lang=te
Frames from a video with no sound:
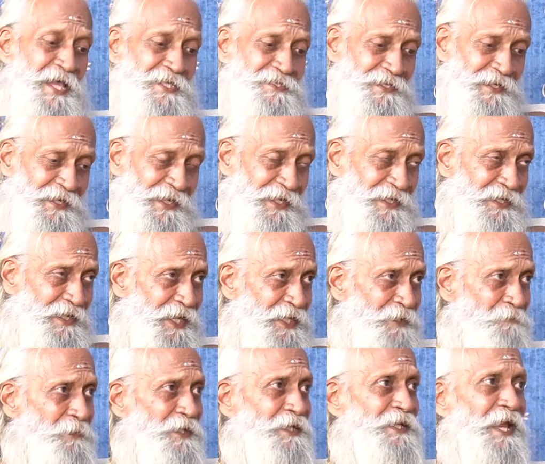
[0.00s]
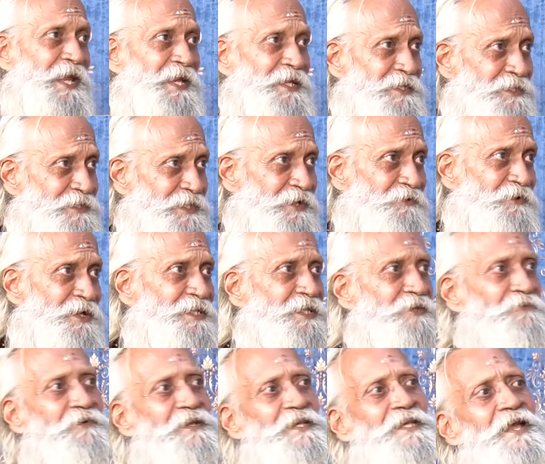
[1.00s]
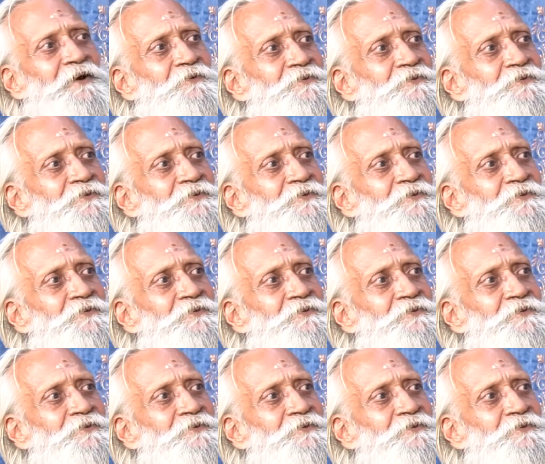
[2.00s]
అసలు ఎన్లైట్మెంట్ అయిన తర్వాత ఇవన్నీ